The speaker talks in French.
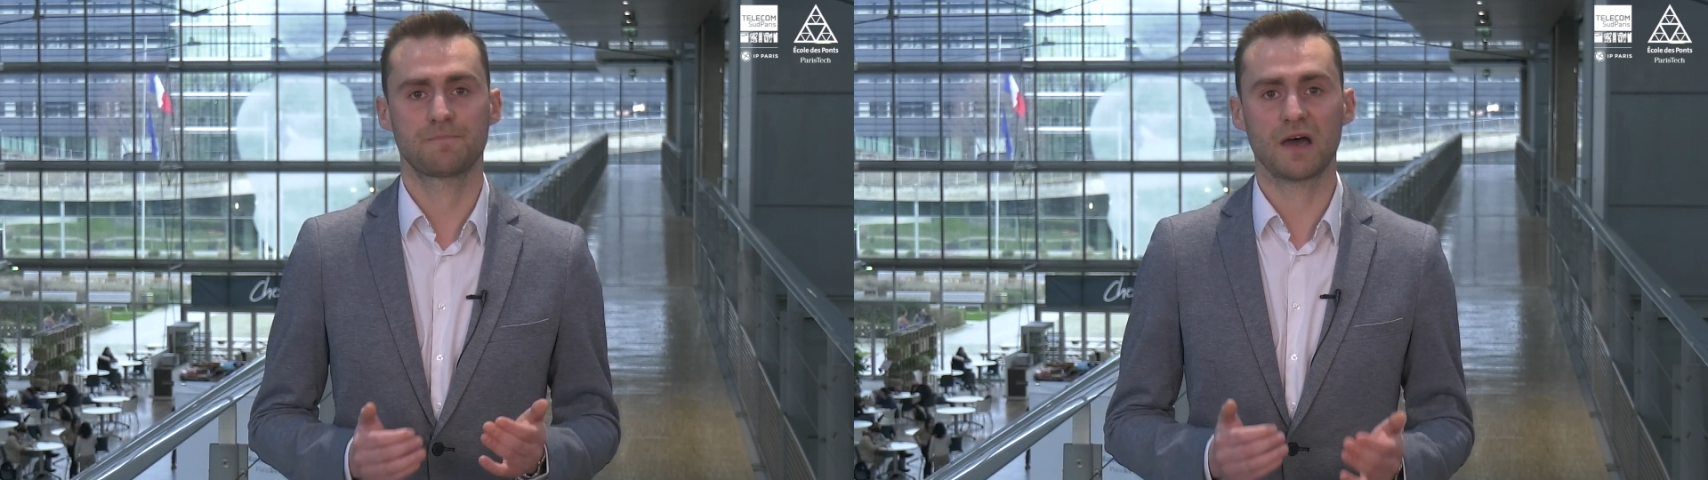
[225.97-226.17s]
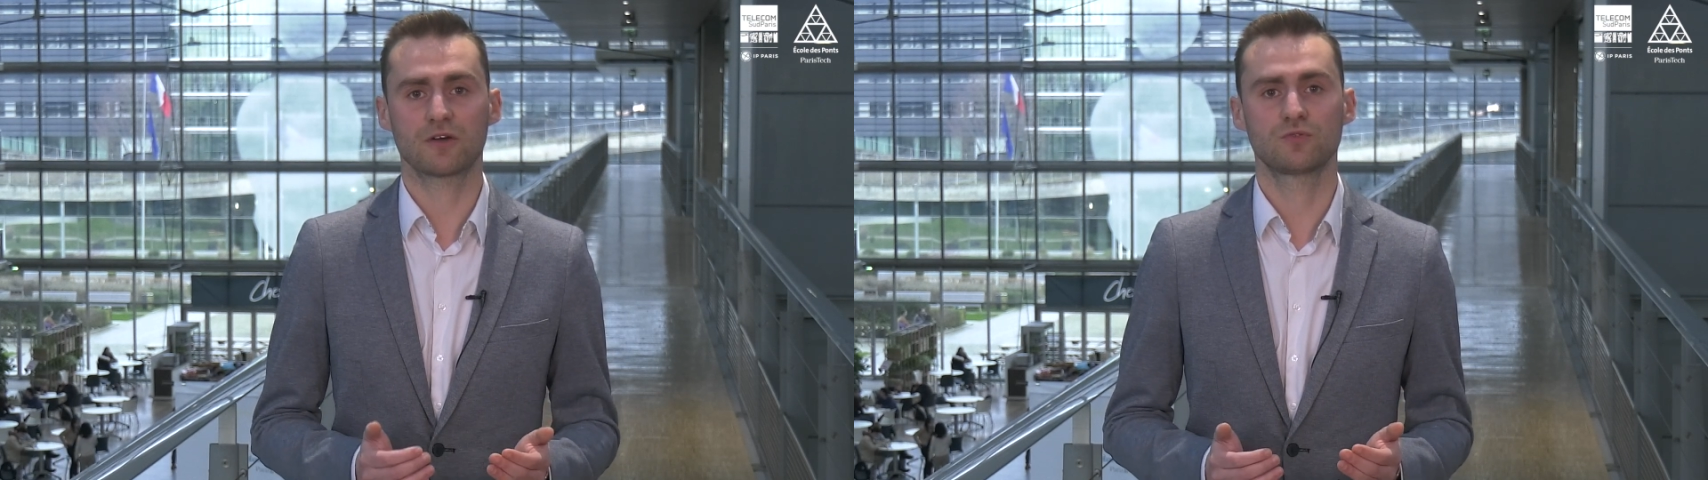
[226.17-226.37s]

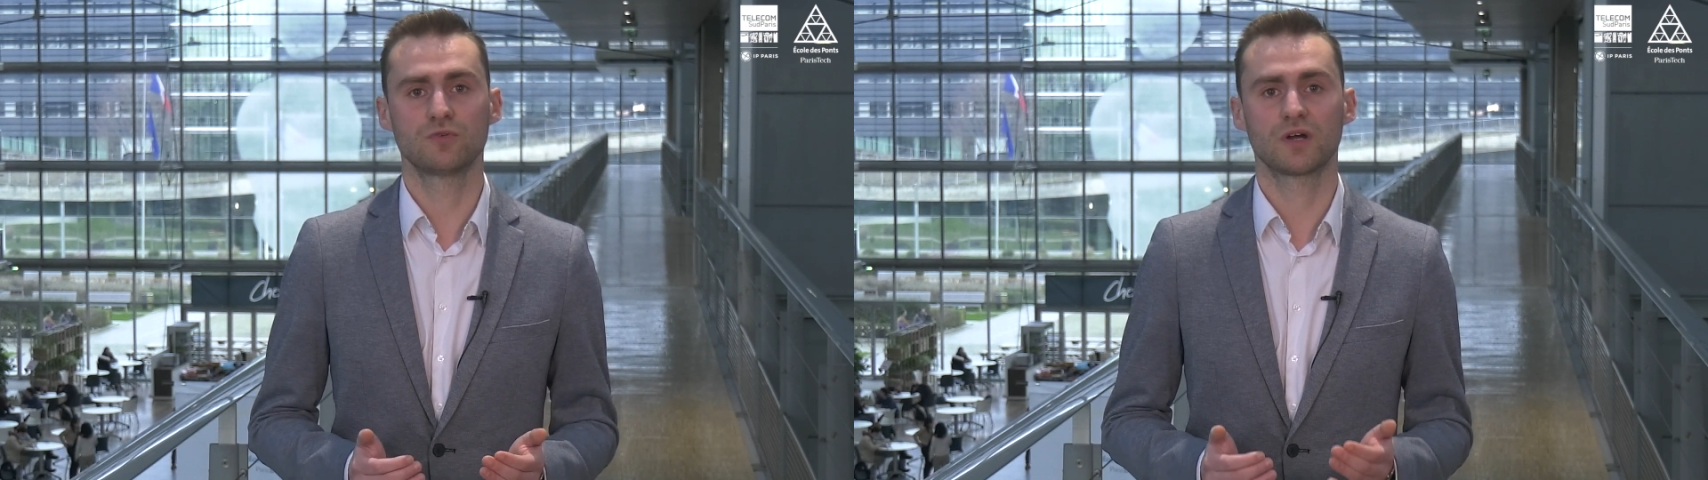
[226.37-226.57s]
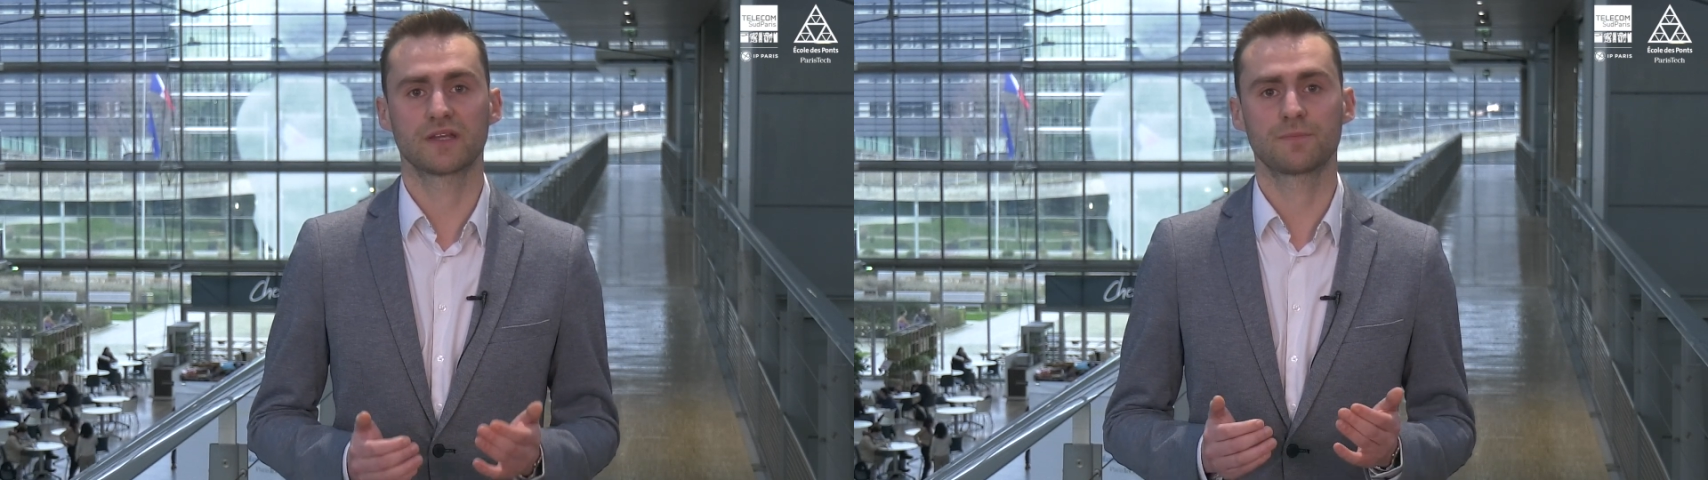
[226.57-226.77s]

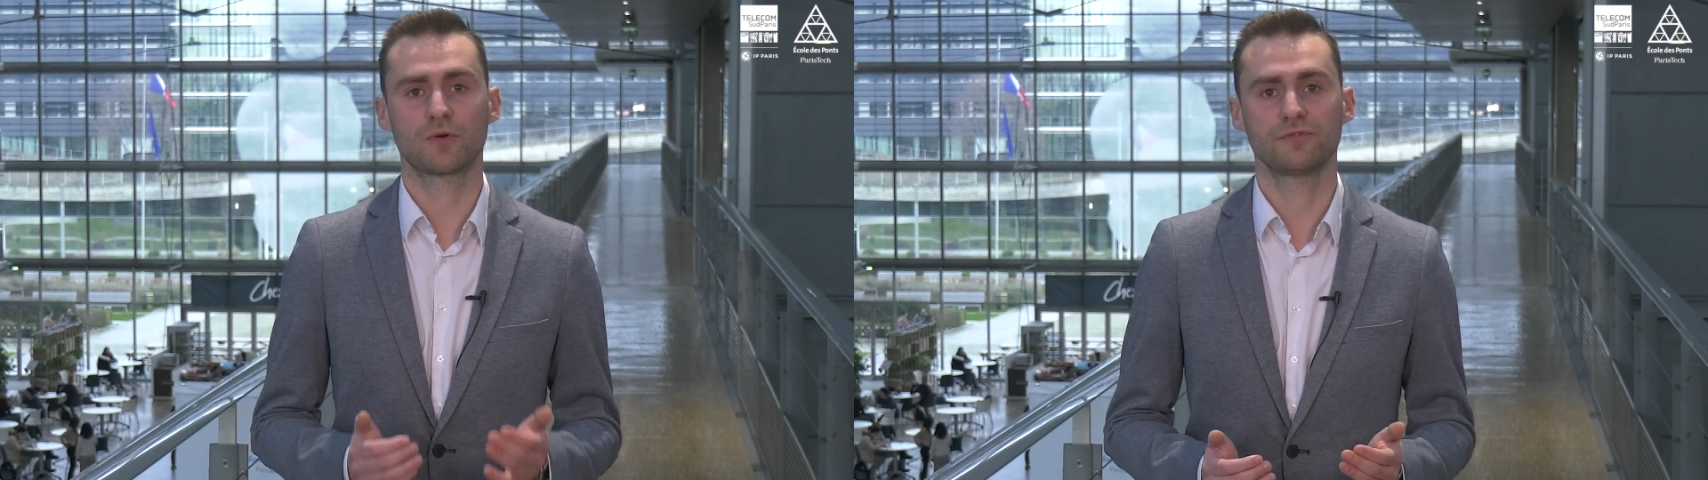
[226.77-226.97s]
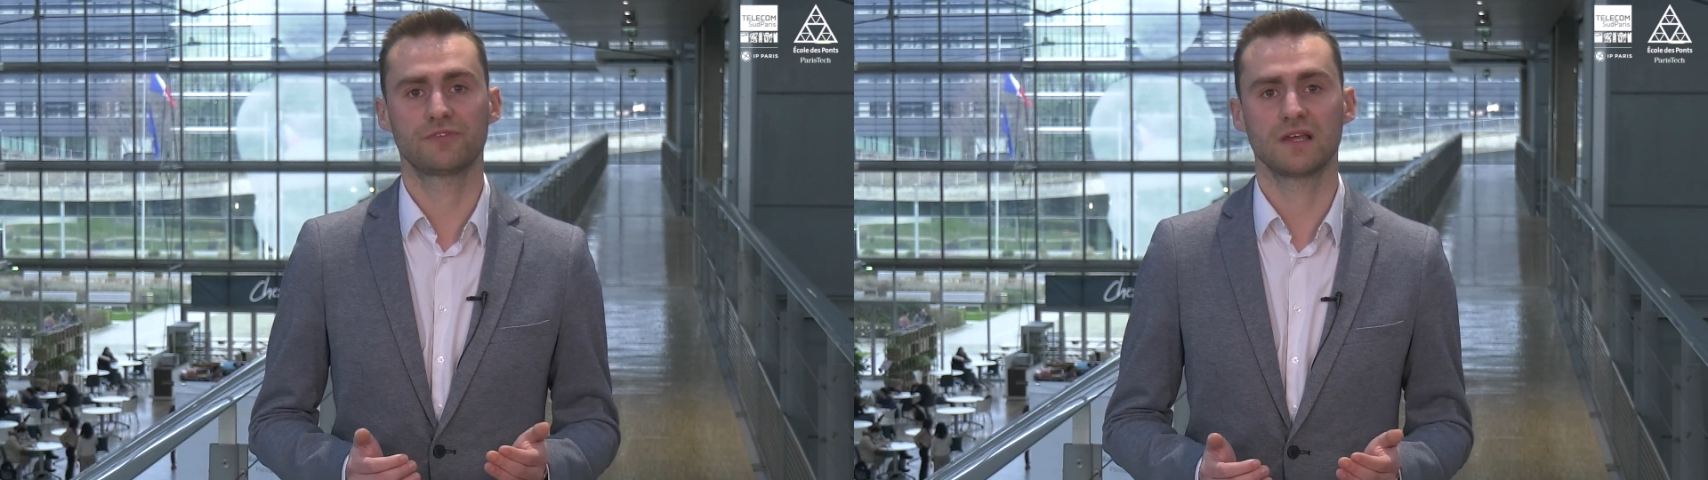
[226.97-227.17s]
parcours et des
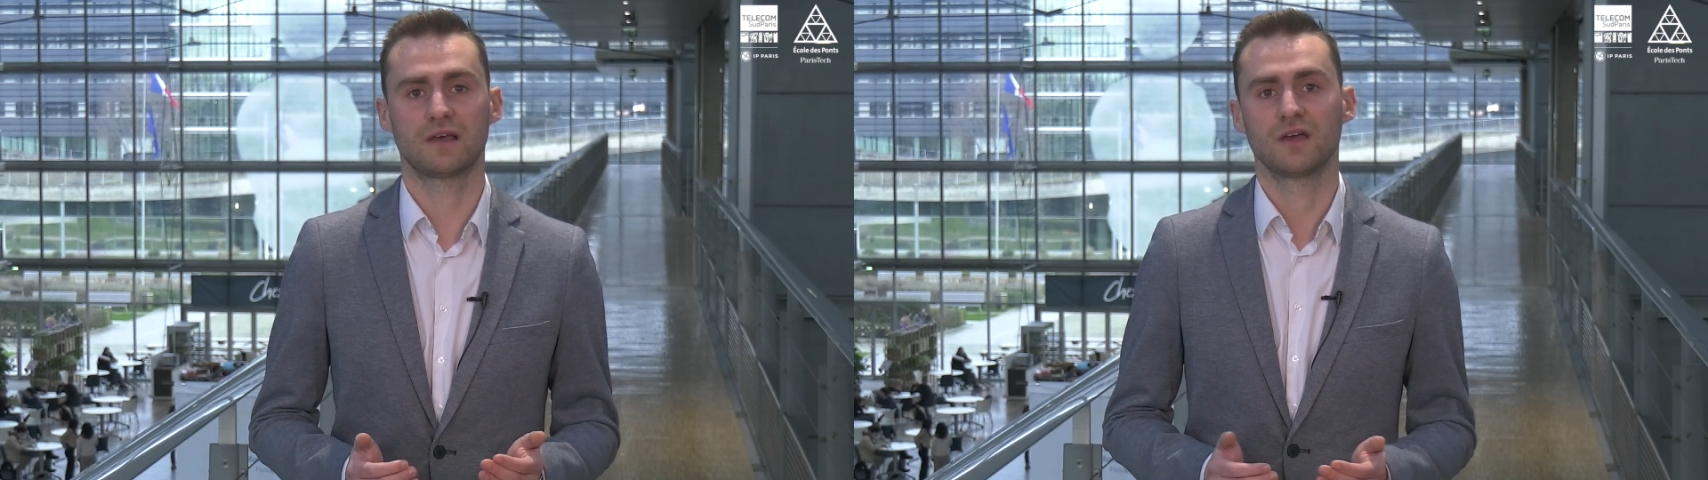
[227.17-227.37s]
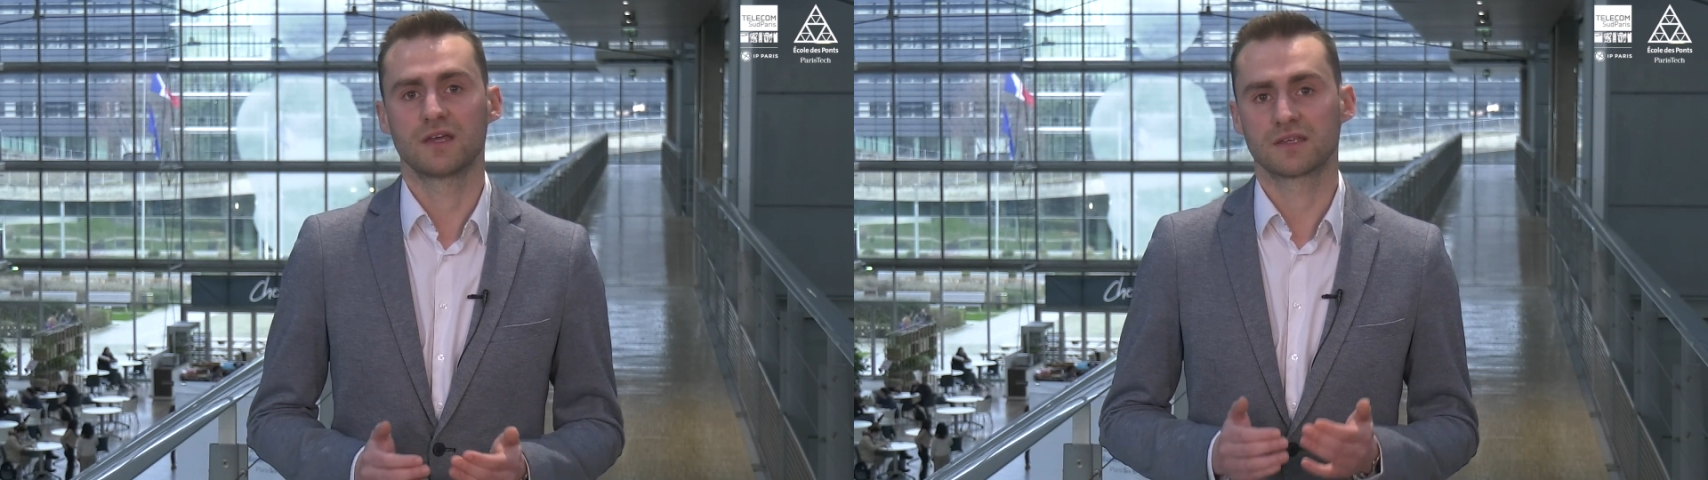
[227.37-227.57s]
profils